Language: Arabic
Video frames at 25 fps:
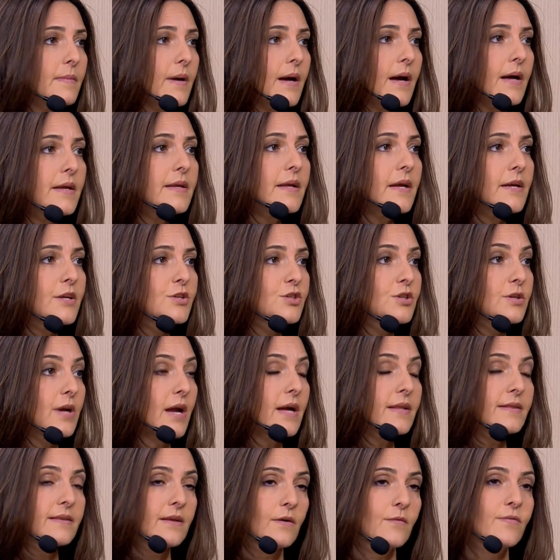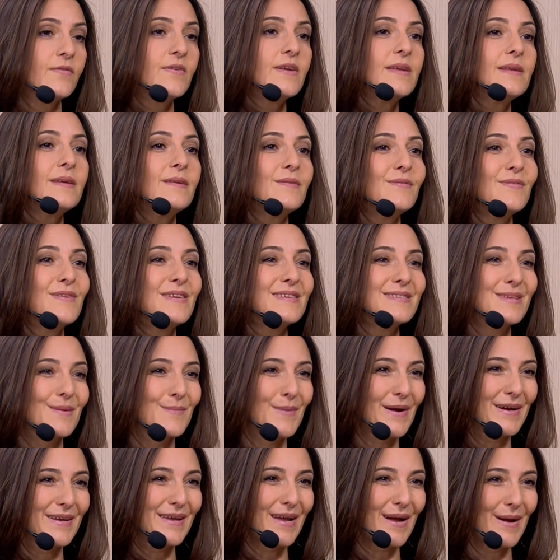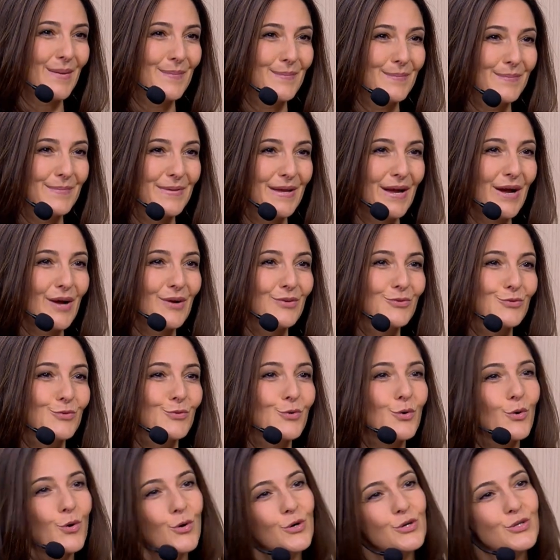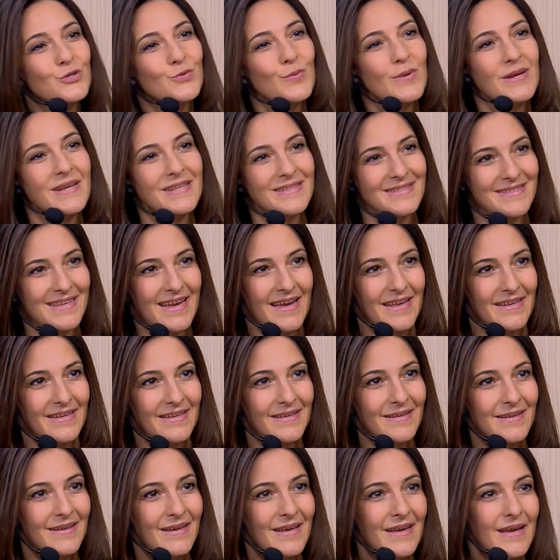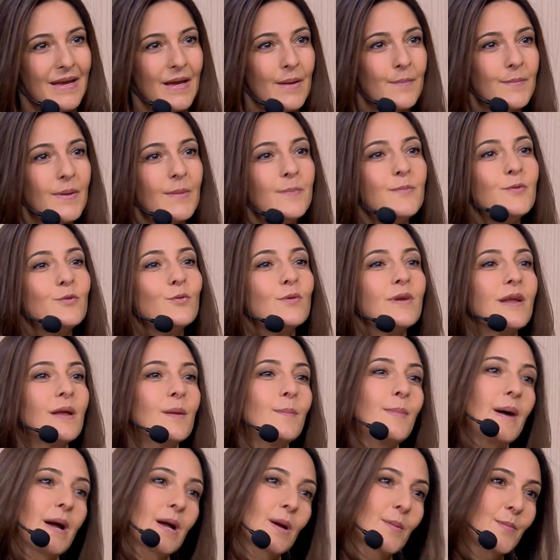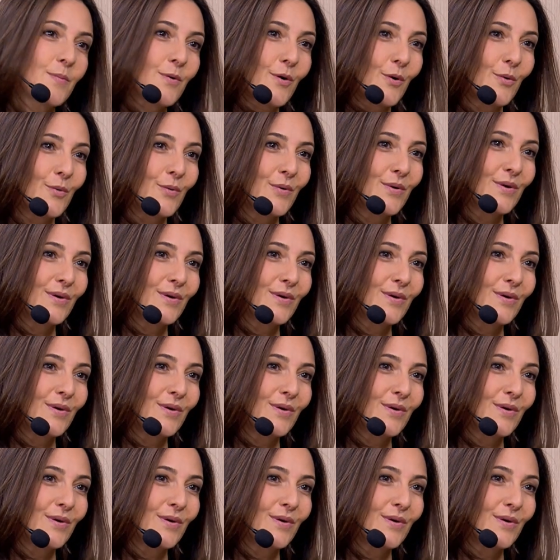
اي شيء حتى في في صبايا عم بياخذوا كورس ورا الثاني بيبنوا للباك برو